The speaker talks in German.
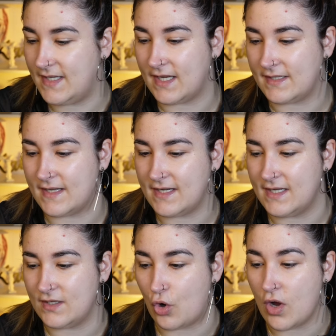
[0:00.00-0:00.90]
hier
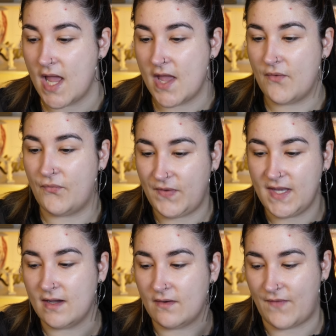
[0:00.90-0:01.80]
tatsächlich noch
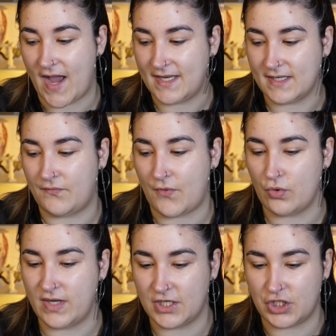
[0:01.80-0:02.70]
vier weitere
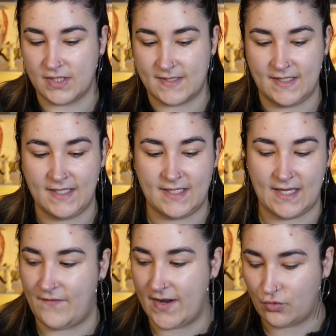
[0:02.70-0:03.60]
Foundations, die ich
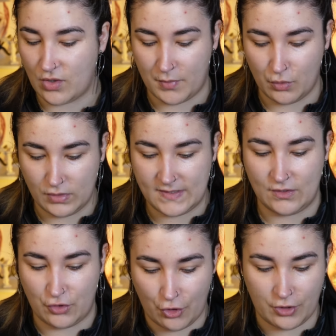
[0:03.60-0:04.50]
eventuell
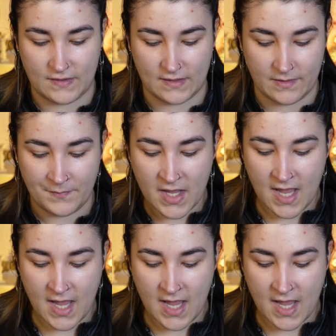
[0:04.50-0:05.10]
benutzen könnte.